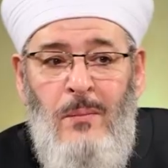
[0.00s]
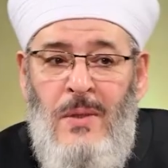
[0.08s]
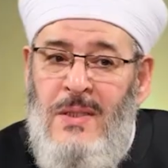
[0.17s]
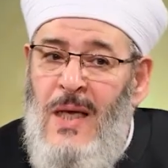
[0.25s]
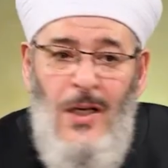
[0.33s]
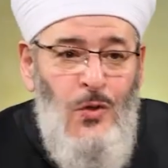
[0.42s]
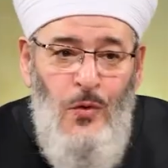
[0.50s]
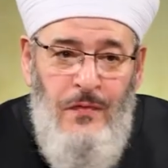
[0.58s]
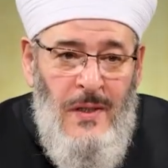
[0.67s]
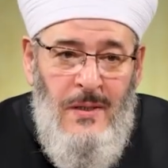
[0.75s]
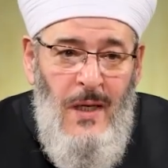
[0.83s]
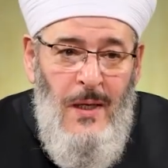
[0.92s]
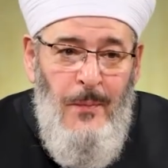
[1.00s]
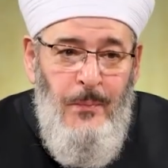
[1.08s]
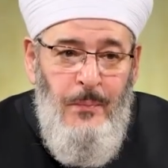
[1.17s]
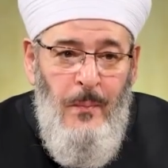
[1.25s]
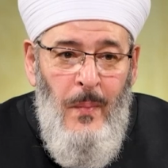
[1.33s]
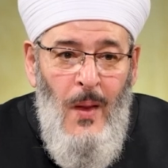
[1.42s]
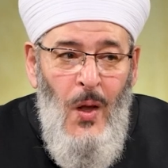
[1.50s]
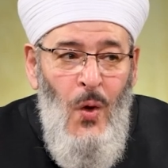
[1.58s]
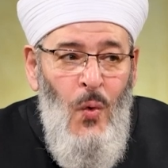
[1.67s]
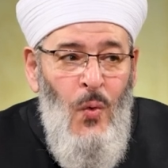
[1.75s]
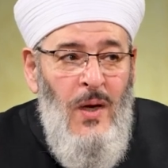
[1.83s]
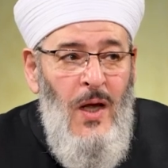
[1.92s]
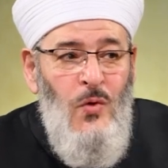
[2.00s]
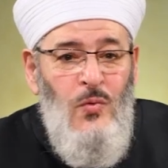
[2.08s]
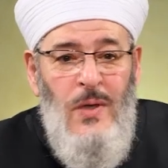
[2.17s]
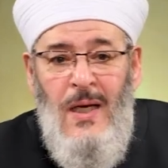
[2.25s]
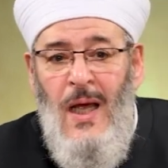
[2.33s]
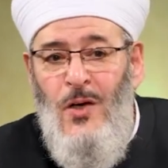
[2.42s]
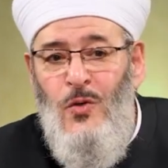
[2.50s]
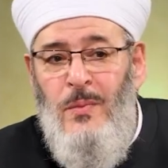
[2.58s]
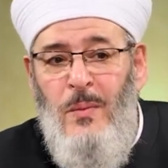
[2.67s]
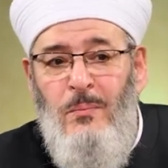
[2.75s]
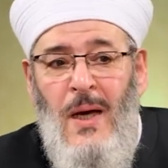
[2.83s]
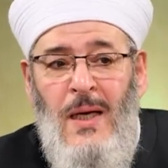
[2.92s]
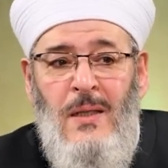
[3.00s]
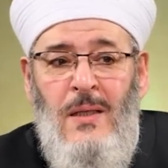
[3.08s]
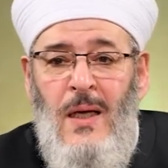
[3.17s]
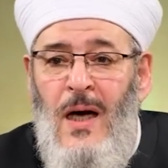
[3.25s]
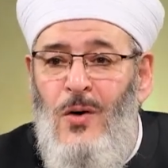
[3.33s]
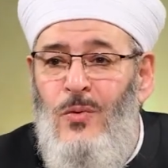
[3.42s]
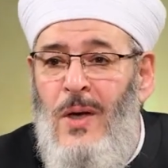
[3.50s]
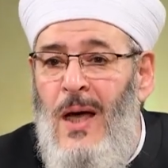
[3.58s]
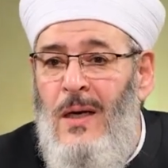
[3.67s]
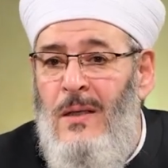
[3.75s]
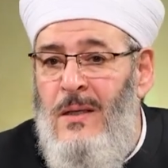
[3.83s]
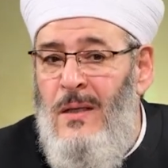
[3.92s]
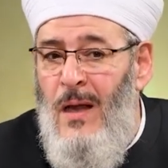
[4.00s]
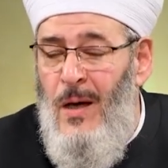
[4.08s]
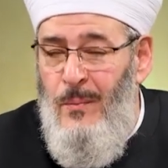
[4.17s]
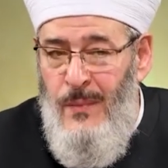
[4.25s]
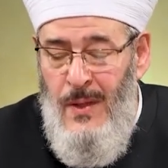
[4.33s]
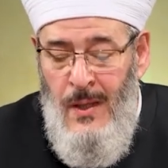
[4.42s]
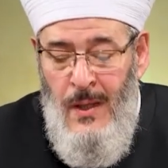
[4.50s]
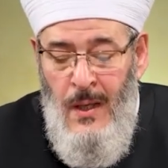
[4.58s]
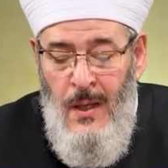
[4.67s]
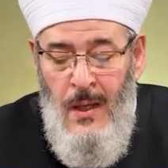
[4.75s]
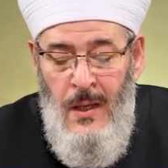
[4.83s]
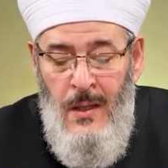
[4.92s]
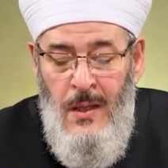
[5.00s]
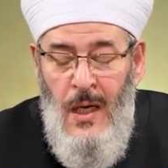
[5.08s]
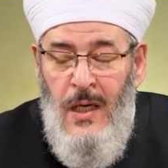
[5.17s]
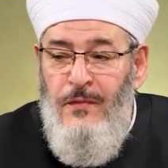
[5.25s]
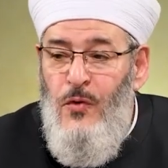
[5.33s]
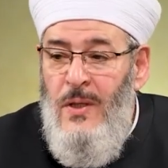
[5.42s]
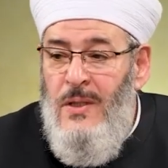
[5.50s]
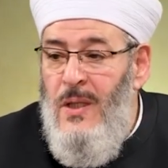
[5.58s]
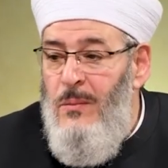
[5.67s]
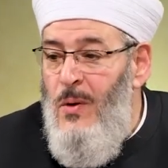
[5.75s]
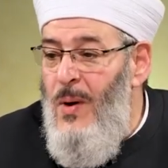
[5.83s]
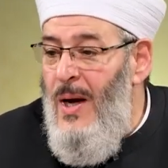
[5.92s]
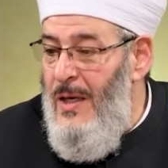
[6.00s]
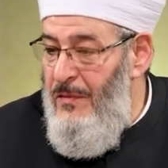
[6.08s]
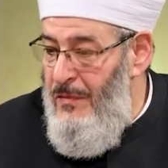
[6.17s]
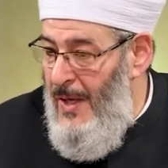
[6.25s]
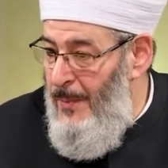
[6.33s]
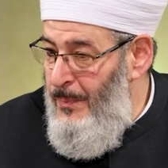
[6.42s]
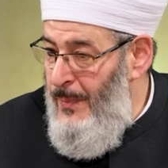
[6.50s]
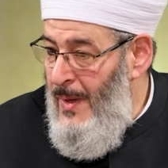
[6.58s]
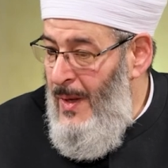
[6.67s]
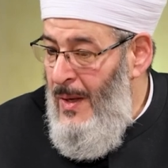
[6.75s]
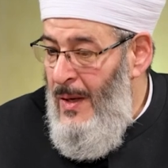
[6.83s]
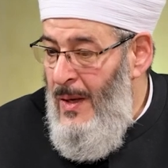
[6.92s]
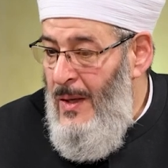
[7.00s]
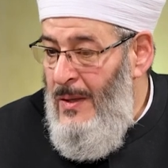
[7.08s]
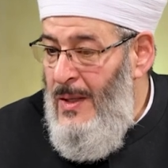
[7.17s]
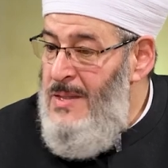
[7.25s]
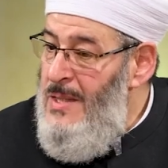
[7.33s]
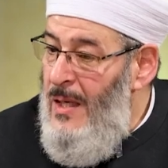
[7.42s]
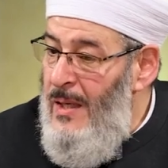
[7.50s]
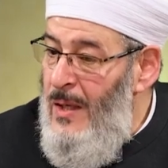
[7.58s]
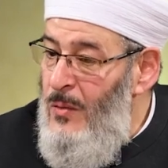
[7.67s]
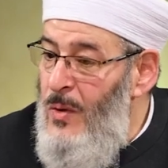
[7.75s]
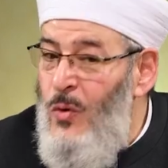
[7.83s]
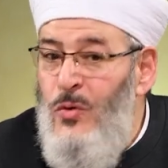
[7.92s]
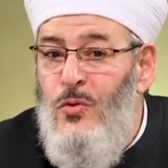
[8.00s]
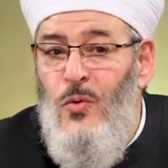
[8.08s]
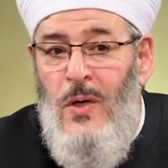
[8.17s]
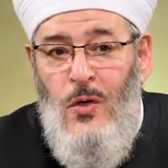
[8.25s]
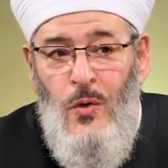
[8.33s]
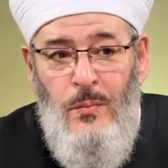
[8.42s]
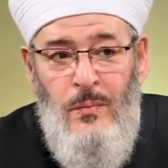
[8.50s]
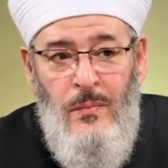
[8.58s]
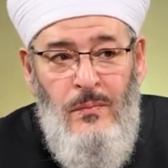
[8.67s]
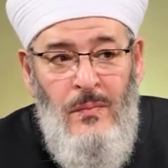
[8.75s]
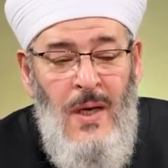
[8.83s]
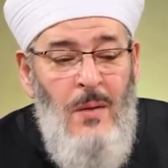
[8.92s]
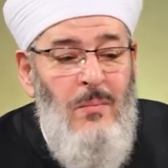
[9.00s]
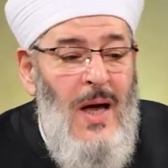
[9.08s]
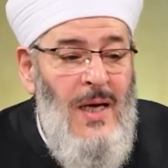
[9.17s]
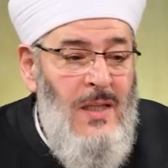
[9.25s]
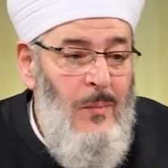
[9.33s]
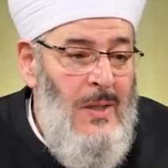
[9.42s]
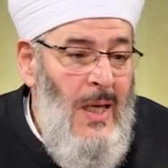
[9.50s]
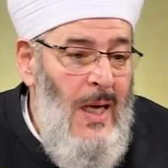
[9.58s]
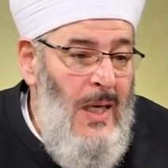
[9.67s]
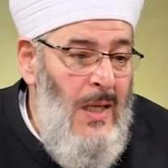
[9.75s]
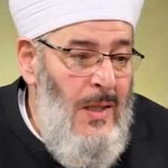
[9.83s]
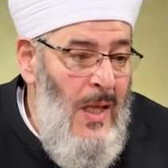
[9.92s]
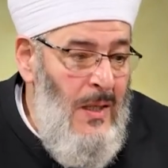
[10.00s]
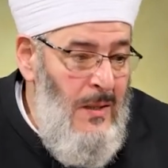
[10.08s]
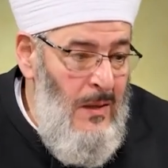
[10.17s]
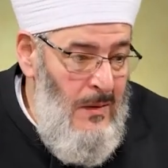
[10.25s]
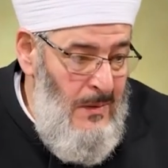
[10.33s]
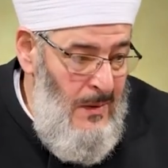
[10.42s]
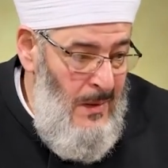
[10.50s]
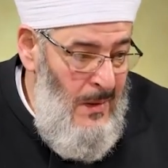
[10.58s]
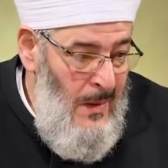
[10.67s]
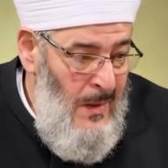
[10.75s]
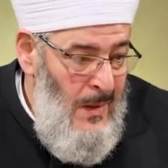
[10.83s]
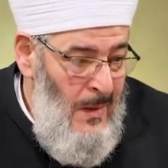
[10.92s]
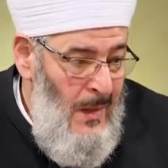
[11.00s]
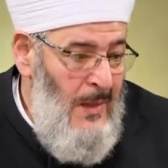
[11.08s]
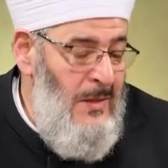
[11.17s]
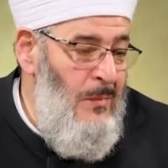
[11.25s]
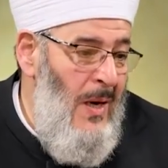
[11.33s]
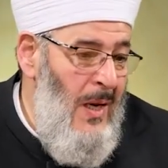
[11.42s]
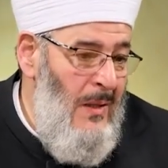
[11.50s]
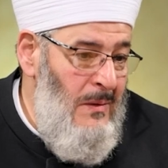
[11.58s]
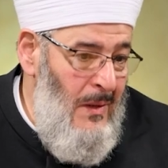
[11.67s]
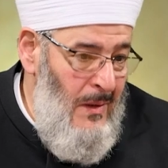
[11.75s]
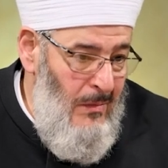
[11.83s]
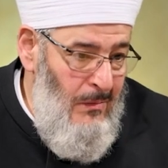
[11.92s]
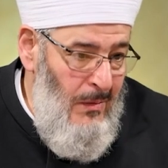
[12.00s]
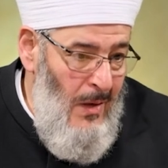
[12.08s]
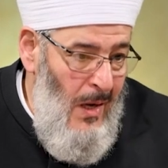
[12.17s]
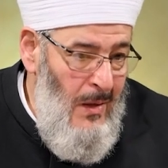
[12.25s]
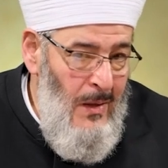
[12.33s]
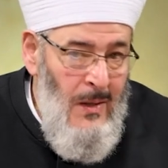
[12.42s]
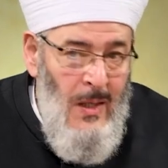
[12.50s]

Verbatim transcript: مسألة فتح ونحن ننهل من معين هؤلاء الكرام نقف عند مواقفهم نستقرئ وقلت لكم لم أعتمد على ذاكرتي لاعتبارات كثيرة